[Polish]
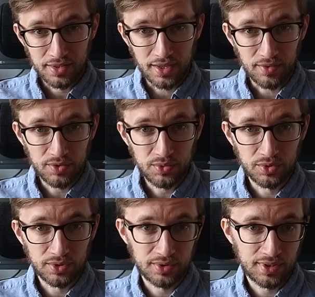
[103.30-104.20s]
trafił,
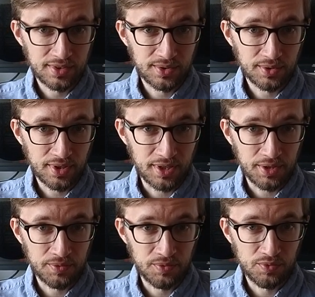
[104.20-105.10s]
to ta
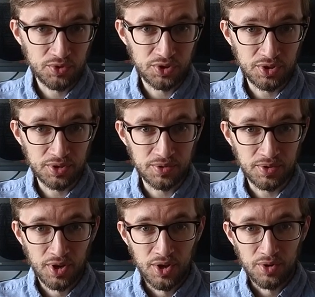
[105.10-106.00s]
strona musi
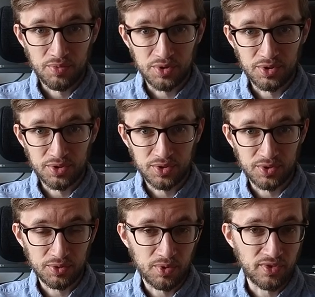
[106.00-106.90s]

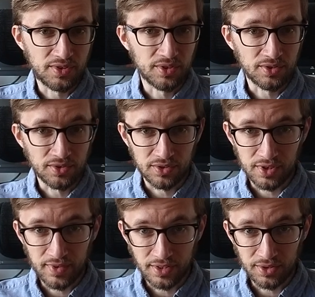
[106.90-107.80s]
być odpowiednio
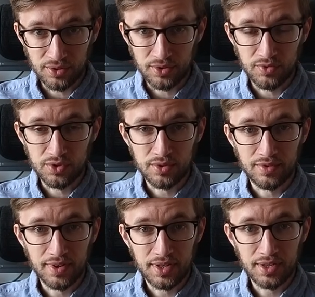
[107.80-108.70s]
dostosowana do
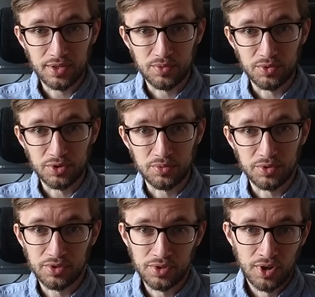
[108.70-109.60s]
wyszukiwarek, musi
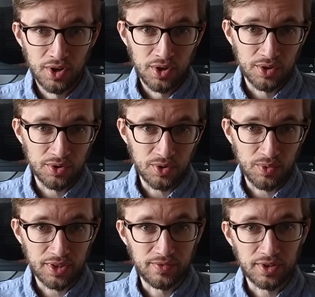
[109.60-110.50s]
być e,
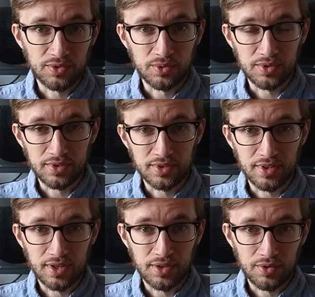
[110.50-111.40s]
łatwa,
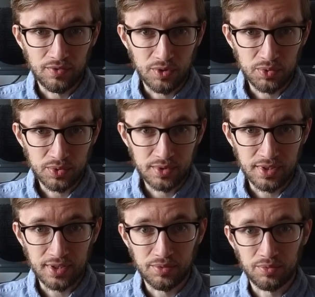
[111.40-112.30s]
intuicyjna w
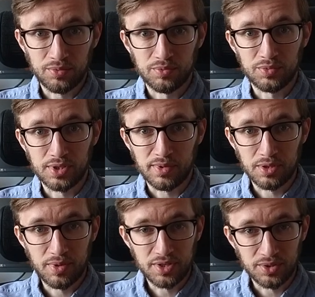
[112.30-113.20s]
obsłudze. Trzeba
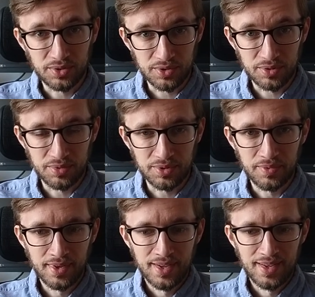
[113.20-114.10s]
dbać o to, żeby